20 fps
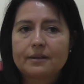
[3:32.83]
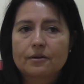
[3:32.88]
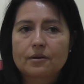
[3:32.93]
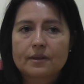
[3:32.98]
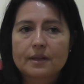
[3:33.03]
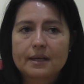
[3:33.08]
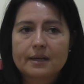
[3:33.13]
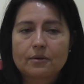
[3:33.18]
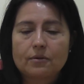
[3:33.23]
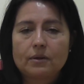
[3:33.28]

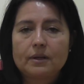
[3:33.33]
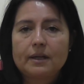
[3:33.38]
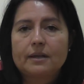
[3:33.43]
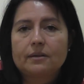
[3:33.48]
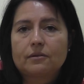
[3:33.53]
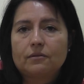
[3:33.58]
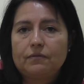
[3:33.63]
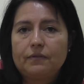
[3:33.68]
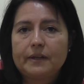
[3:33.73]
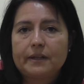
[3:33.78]
interior de la escuela y
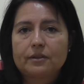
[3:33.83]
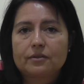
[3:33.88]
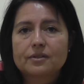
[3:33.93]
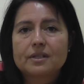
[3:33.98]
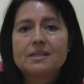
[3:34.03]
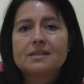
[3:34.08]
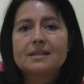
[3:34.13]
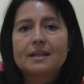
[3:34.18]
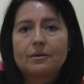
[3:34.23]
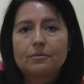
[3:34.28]
el conflicto
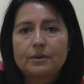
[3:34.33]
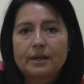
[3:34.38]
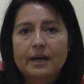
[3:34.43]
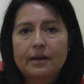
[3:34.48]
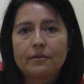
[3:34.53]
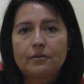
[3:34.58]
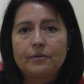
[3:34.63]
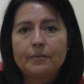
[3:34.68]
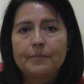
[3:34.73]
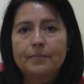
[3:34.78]
se ha
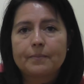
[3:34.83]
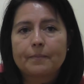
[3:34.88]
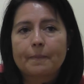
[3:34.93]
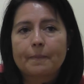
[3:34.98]
instaurado